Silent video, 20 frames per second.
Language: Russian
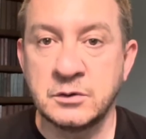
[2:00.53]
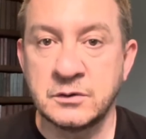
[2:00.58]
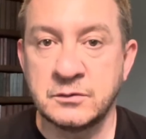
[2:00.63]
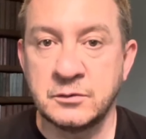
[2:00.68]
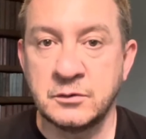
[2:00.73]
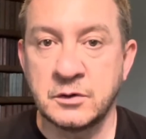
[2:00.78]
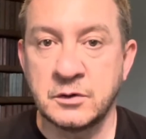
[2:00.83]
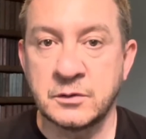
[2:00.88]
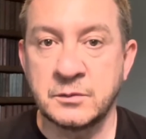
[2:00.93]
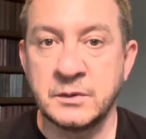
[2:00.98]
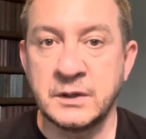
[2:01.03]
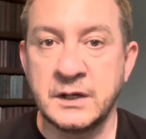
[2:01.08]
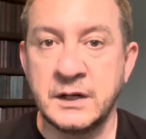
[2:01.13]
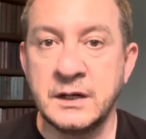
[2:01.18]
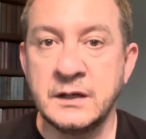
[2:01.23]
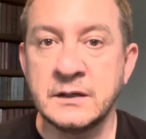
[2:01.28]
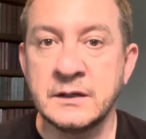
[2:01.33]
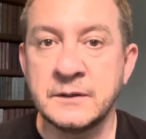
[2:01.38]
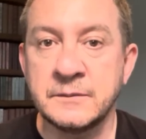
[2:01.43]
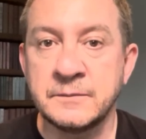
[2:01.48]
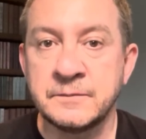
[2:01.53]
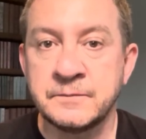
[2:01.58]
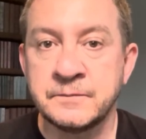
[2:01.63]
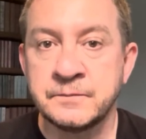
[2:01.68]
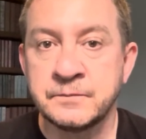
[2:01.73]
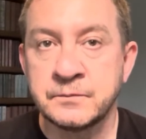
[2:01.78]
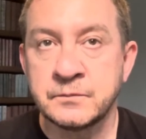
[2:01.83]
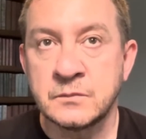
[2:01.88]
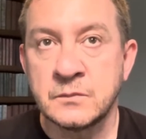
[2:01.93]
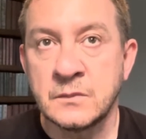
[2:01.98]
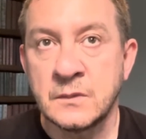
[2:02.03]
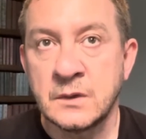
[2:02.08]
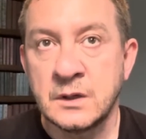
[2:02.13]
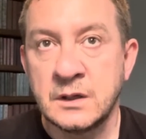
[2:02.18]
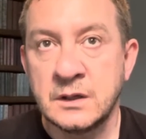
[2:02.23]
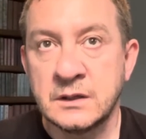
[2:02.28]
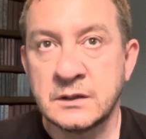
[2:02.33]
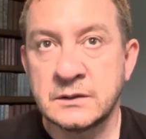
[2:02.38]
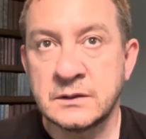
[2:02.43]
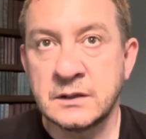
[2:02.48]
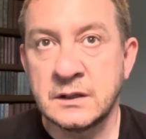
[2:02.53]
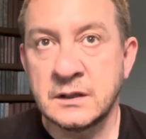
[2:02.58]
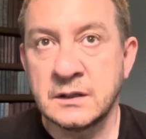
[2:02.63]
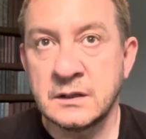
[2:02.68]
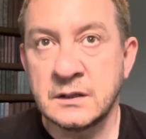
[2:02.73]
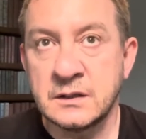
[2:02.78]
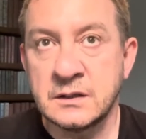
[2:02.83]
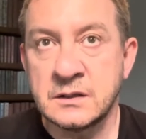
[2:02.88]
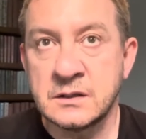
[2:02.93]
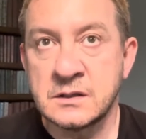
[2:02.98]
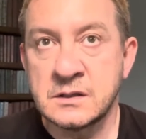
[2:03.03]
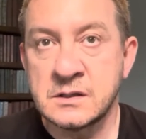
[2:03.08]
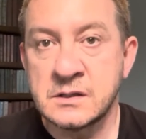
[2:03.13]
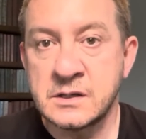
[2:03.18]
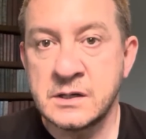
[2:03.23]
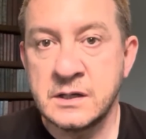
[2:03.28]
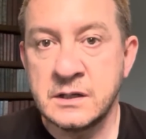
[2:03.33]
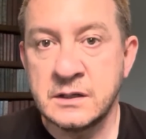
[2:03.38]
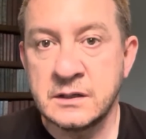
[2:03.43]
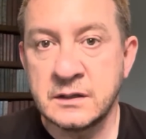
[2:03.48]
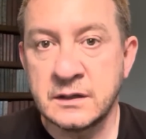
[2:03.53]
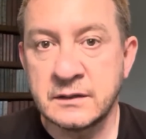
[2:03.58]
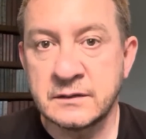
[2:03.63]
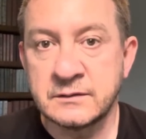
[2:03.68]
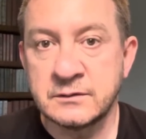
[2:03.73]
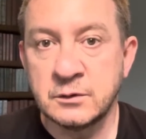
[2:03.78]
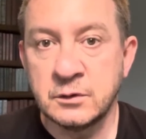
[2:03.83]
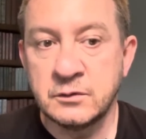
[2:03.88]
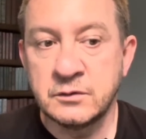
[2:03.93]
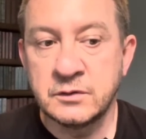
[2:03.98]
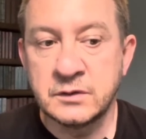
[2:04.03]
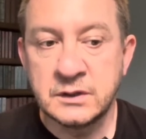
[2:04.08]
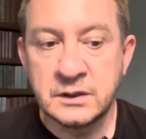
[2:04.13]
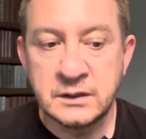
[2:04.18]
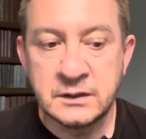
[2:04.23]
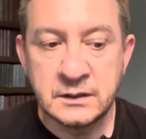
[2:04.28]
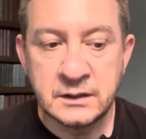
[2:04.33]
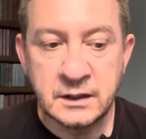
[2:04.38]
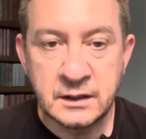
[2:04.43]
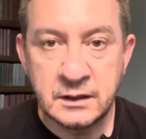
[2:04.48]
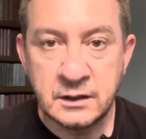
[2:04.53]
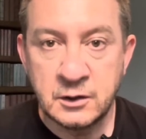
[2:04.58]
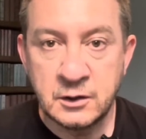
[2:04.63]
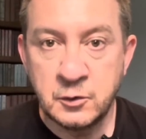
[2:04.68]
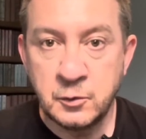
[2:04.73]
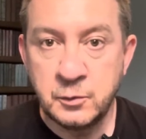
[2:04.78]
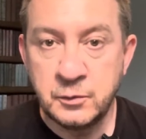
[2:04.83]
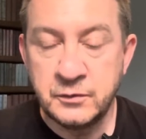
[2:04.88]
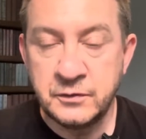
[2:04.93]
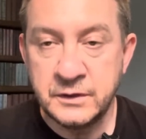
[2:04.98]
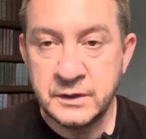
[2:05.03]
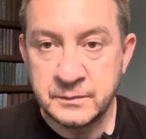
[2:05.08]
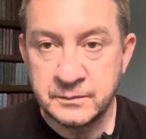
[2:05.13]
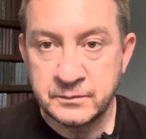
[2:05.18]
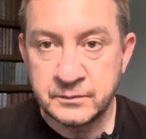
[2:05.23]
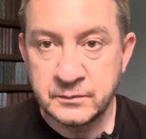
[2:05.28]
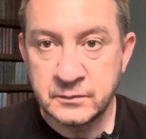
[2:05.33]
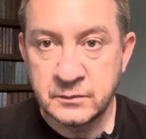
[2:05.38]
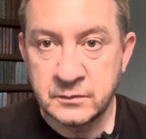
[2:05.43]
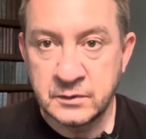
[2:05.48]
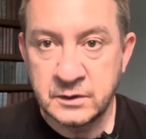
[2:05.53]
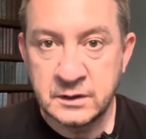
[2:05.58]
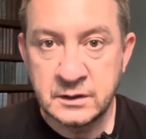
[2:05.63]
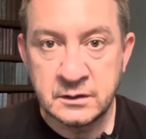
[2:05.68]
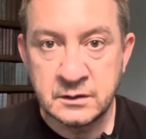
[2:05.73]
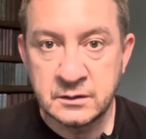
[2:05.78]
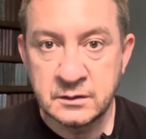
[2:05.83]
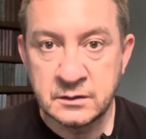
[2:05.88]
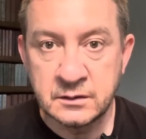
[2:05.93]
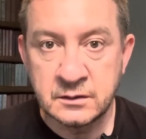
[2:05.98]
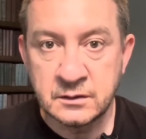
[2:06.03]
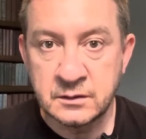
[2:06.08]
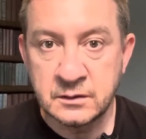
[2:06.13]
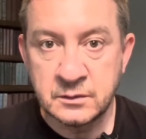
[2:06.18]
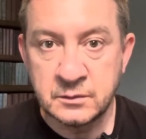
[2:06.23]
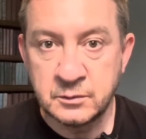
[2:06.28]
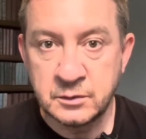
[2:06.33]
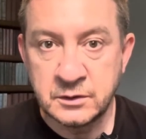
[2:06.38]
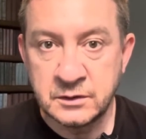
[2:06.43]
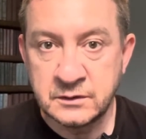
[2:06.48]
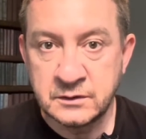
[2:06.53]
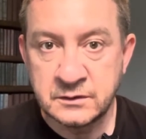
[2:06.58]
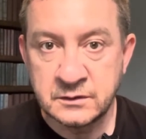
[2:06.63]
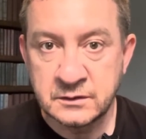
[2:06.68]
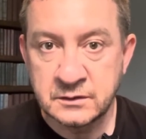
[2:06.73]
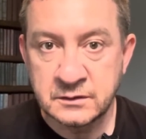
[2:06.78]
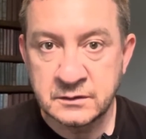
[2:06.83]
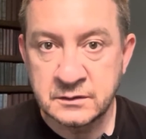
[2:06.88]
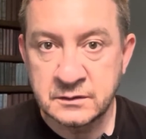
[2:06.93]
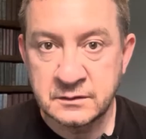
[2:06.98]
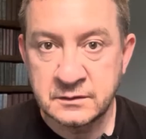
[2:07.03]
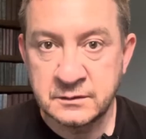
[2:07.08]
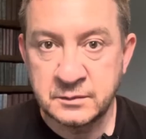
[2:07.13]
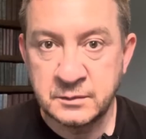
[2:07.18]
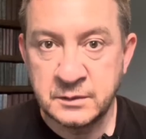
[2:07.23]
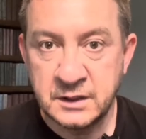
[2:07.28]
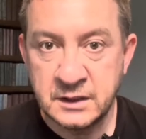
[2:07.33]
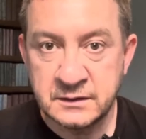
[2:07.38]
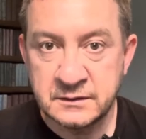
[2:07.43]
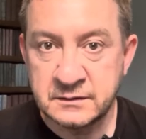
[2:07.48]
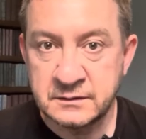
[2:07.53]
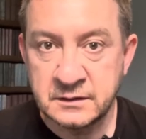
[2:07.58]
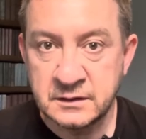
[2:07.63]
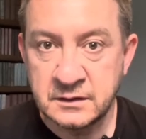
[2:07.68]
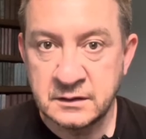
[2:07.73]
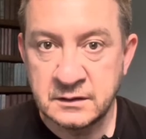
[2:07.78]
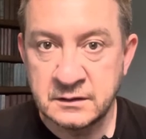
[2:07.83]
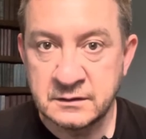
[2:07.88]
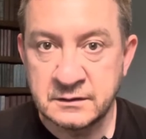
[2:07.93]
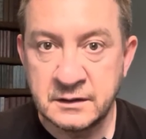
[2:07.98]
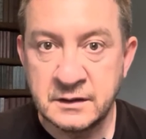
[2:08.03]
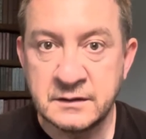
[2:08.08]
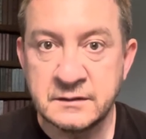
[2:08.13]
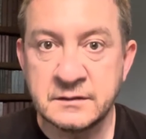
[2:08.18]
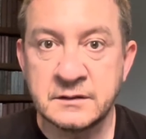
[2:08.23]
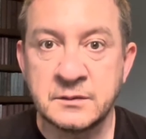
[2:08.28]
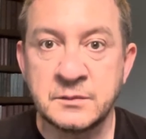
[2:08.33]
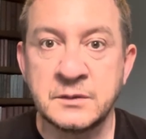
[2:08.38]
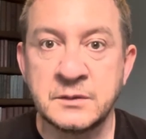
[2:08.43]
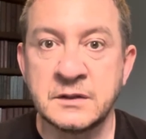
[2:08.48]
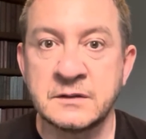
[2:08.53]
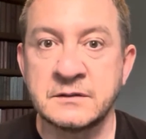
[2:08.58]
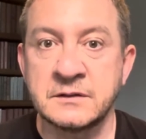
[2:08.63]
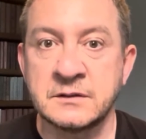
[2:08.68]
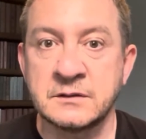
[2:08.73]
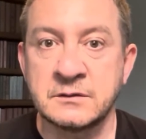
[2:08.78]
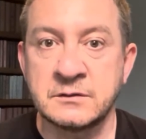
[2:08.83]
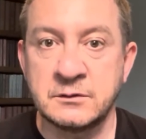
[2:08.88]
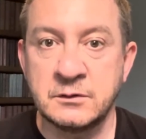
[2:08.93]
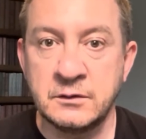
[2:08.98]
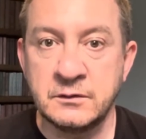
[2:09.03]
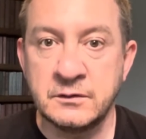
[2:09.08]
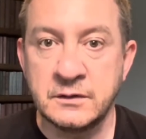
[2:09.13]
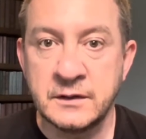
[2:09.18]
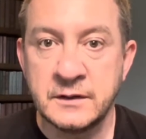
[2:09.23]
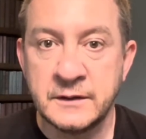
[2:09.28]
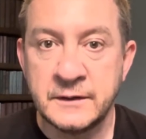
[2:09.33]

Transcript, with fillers: формой рейха. Это э, рейх, основанный на любви. Вы э, будете смеяться или злиться на меня за это слово,